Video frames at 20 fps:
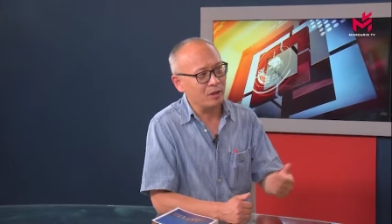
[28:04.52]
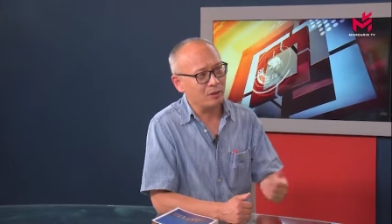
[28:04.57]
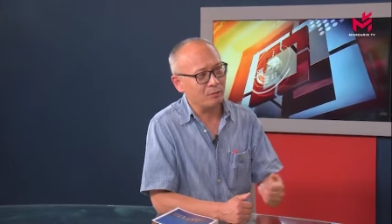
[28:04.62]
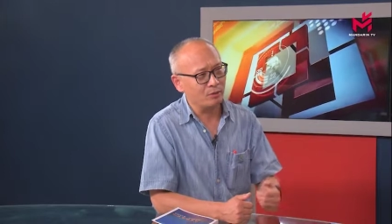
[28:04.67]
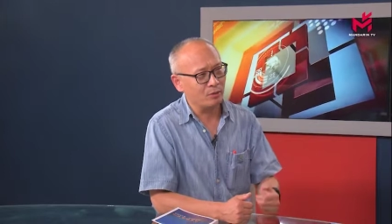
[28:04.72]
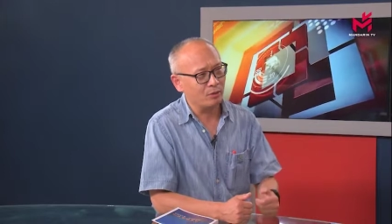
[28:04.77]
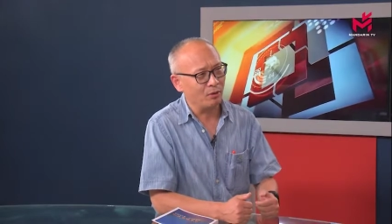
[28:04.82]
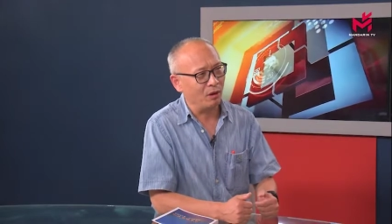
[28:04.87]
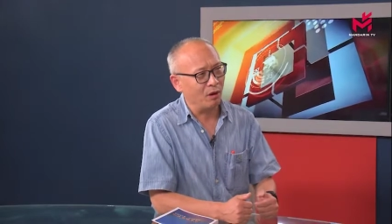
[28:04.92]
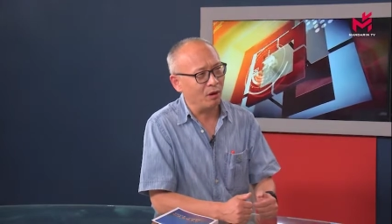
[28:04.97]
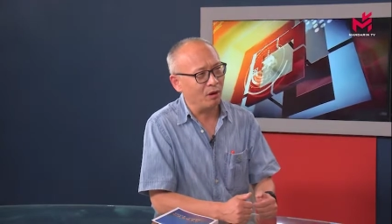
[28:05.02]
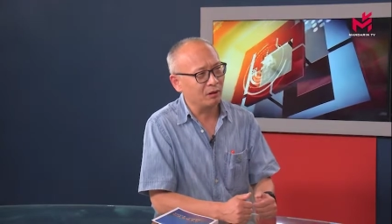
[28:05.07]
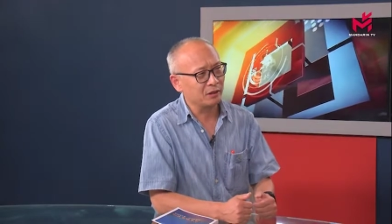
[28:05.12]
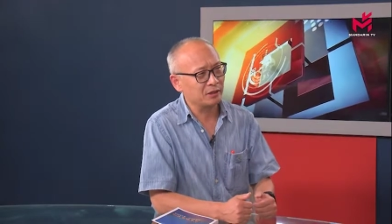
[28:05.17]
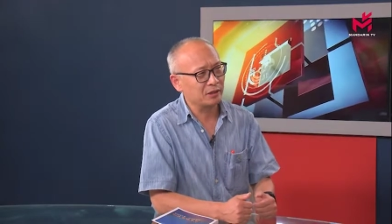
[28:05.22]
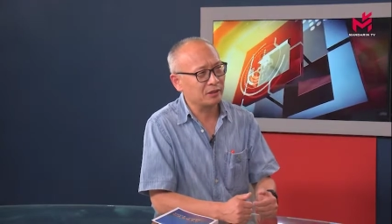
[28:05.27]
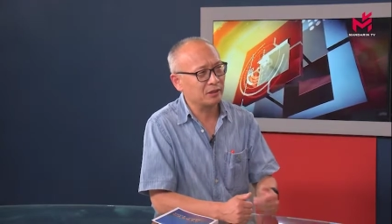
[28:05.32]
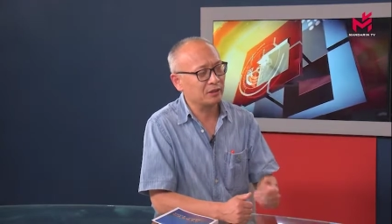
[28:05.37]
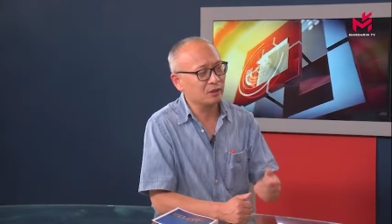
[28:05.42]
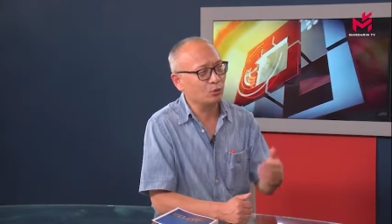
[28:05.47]
不友好，
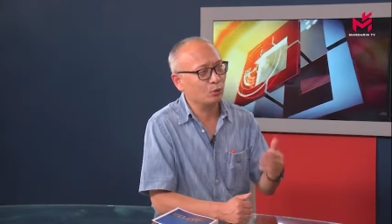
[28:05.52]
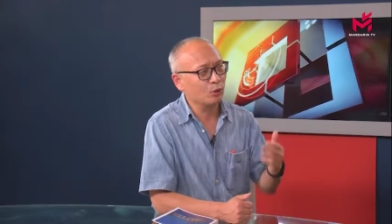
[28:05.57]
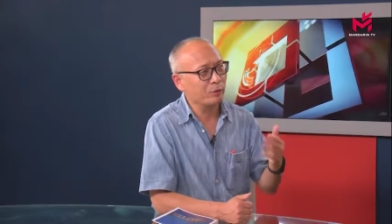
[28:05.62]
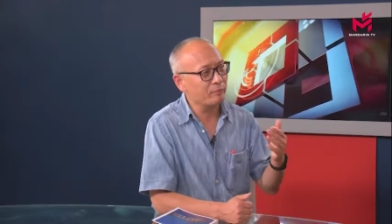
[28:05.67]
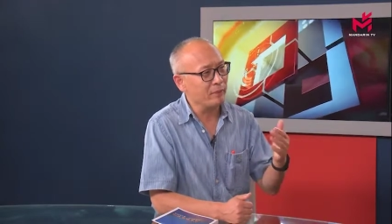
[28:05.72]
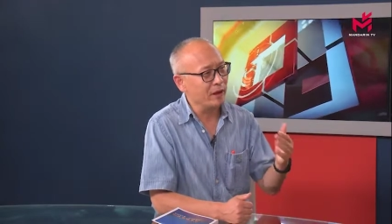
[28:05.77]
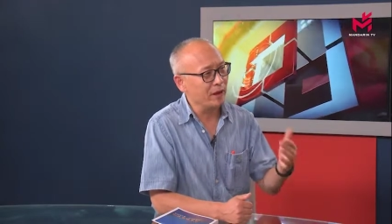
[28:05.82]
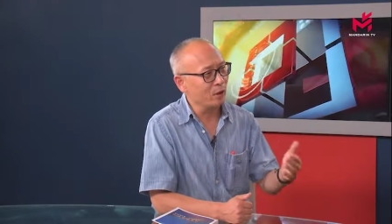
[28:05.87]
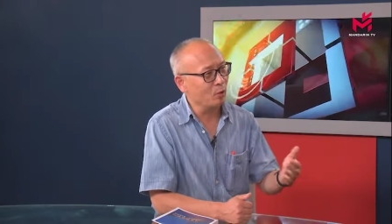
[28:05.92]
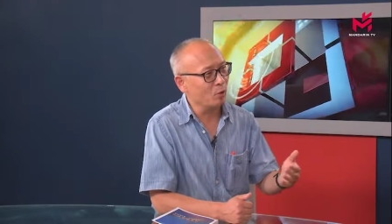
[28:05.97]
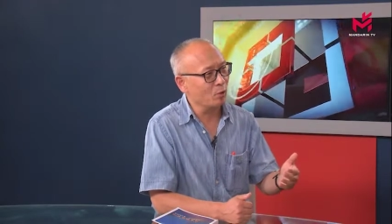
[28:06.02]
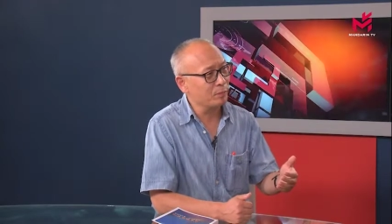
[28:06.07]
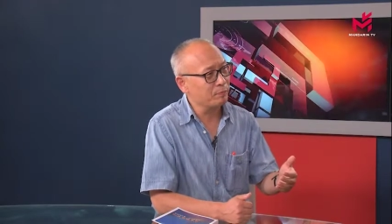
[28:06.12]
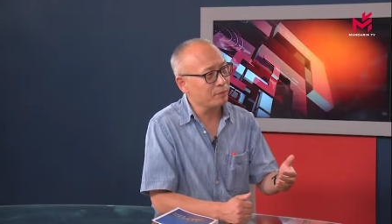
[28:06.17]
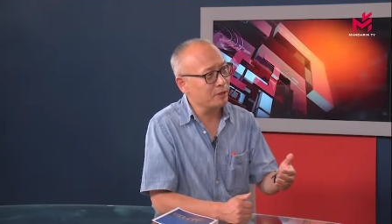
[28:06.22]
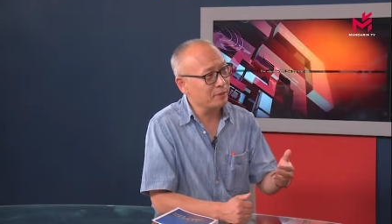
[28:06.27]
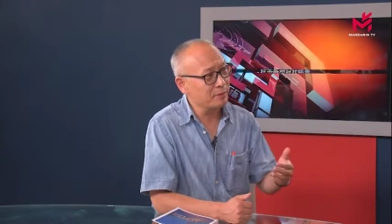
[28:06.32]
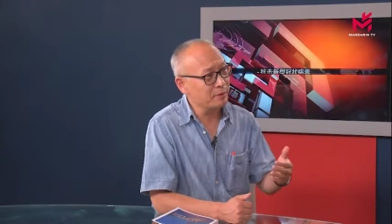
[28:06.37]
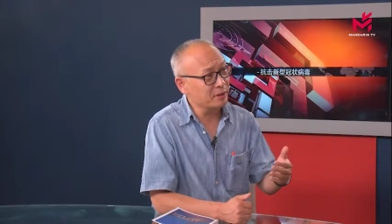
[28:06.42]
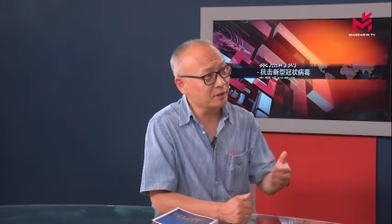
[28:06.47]
甚至对美国
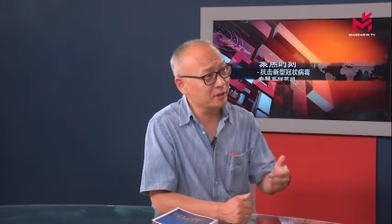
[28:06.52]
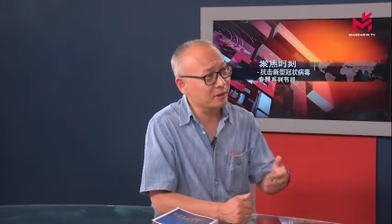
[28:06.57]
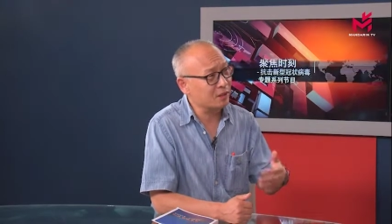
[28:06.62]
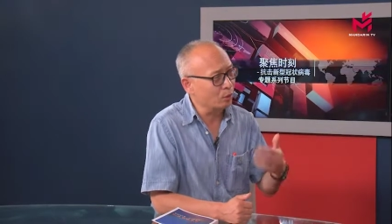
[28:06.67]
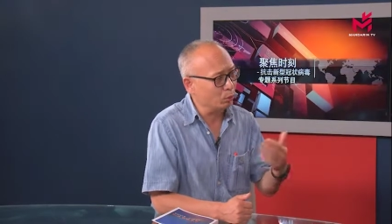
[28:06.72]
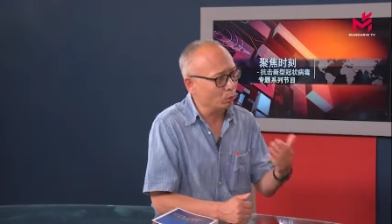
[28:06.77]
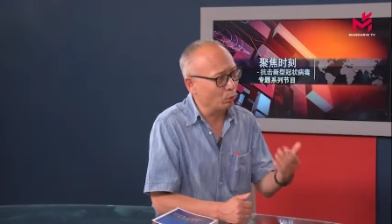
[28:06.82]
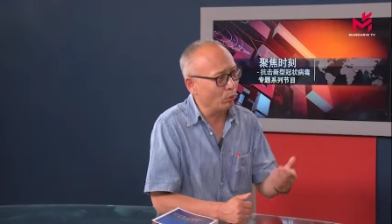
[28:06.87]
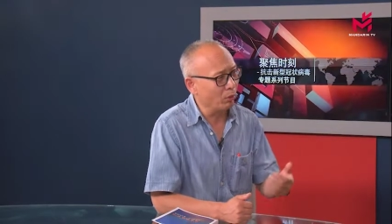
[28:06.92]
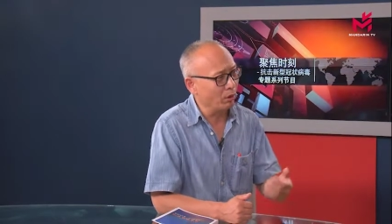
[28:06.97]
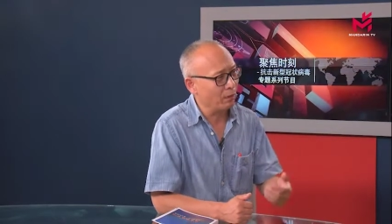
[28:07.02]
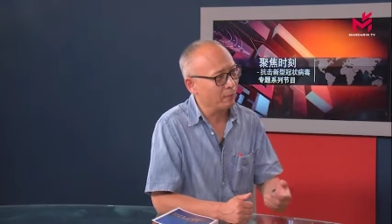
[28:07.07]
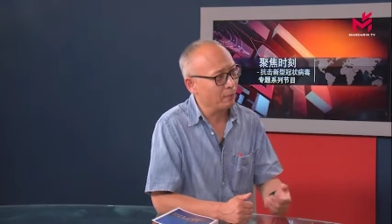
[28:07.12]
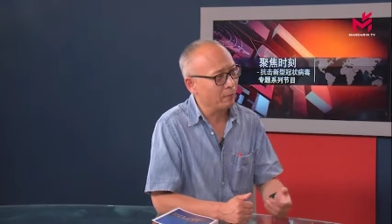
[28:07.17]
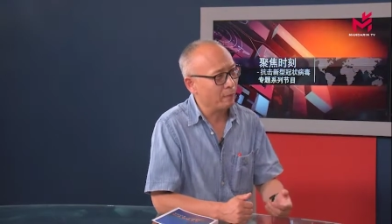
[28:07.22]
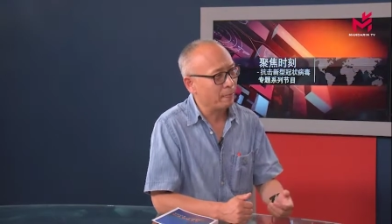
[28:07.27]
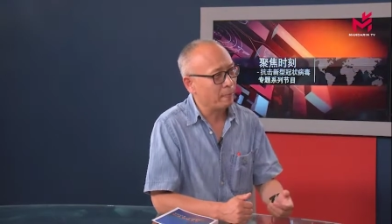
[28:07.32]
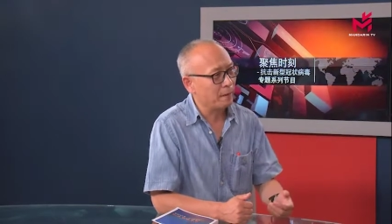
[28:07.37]
批评的更多。